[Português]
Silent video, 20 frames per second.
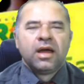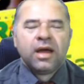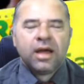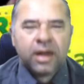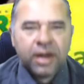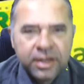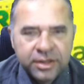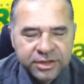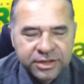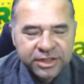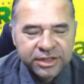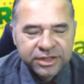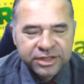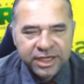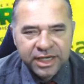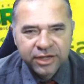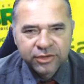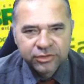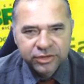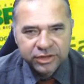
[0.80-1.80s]
Lista
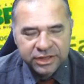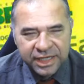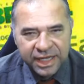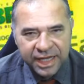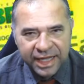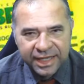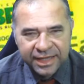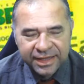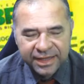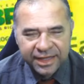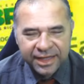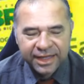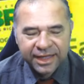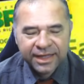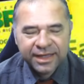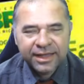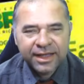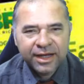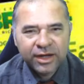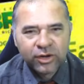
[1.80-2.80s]
já anunciada
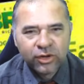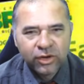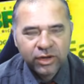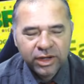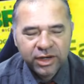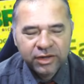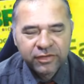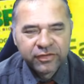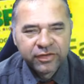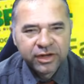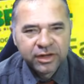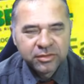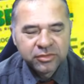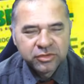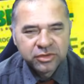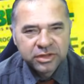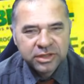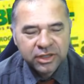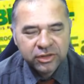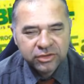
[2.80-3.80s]
e agora
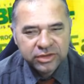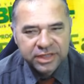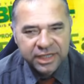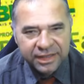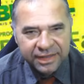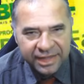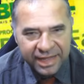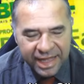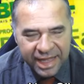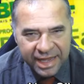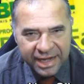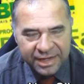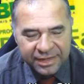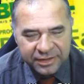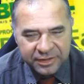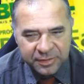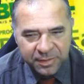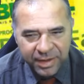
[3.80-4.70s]
vamos aos detalhes.